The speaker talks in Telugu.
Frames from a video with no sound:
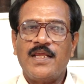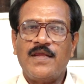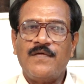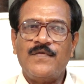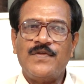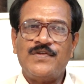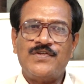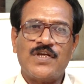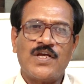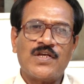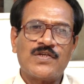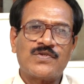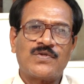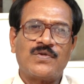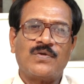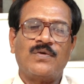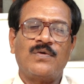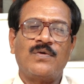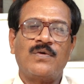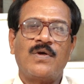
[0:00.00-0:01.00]
ఇవి
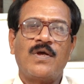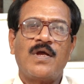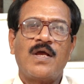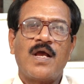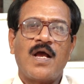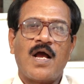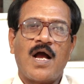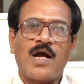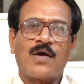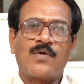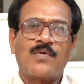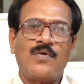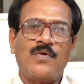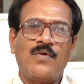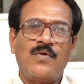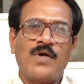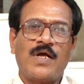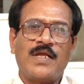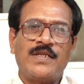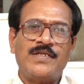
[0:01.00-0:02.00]
చేస్తూ
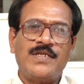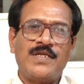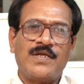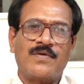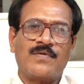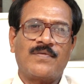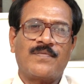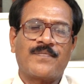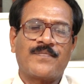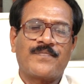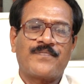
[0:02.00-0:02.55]
అక్రూడు అంజీరు